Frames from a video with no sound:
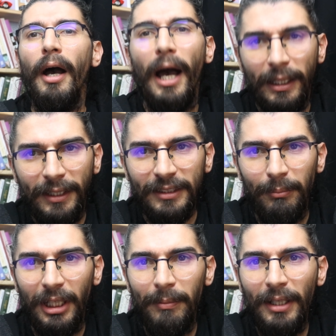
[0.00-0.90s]
Herkese
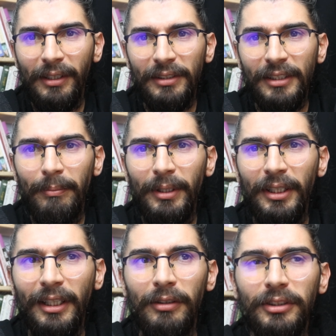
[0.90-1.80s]
merhaba arkadaşlar ben
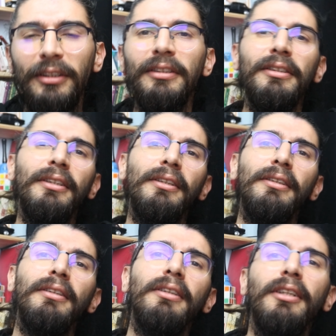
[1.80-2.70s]
Eka Hocanız.
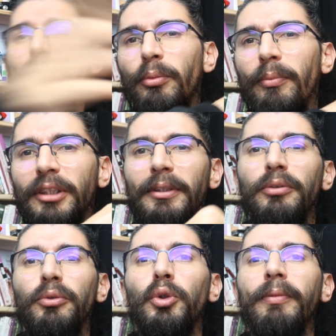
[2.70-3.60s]
Laptop
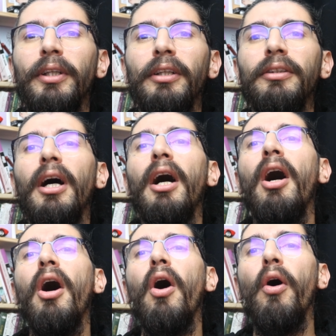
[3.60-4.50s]
Matematik YouTube kanalına
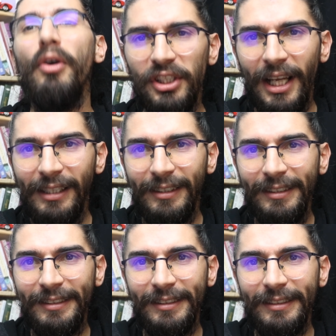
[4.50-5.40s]
hoş
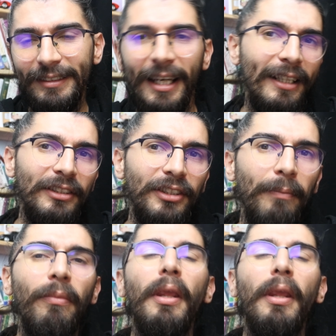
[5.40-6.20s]
geldiniz arkadaşlar.